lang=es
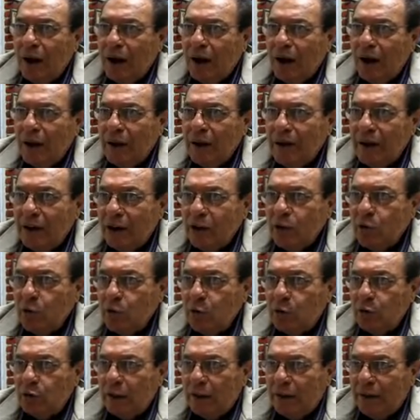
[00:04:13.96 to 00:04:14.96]
a Gerardo
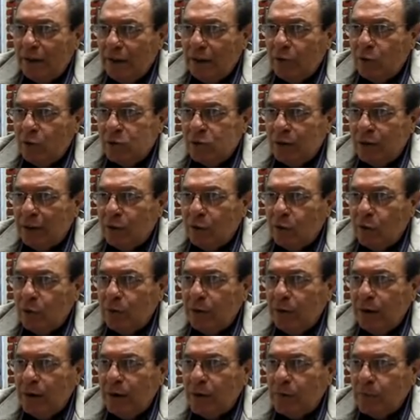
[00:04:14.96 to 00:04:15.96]
Montenegro, senador
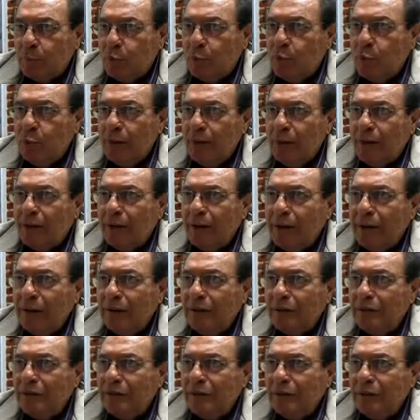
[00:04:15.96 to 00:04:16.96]
de la República,
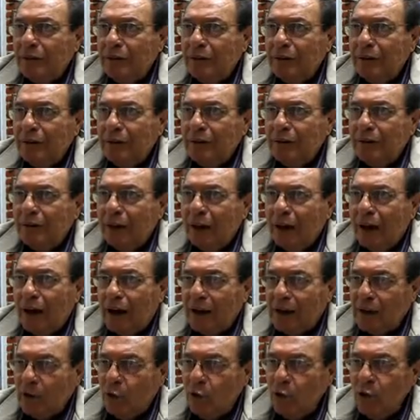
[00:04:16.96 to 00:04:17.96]
a
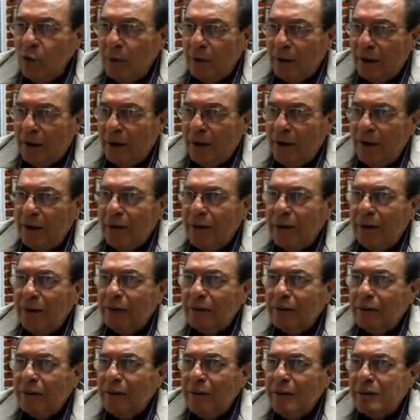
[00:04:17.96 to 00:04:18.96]
Raúl Mejía,
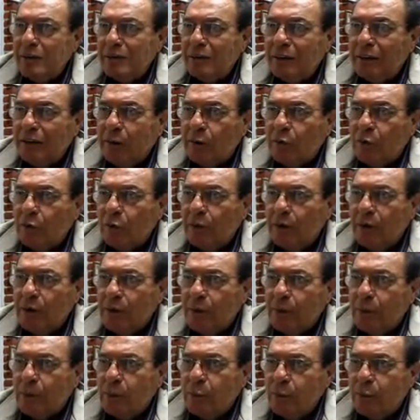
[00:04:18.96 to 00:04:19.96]
senador de la
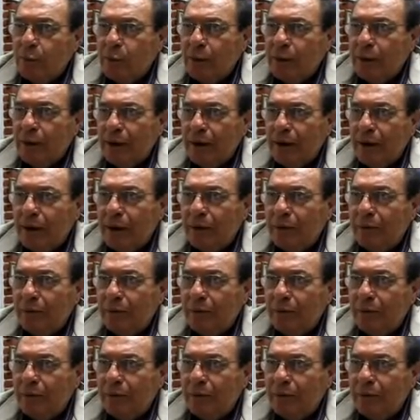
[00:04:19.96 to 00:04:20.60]
República,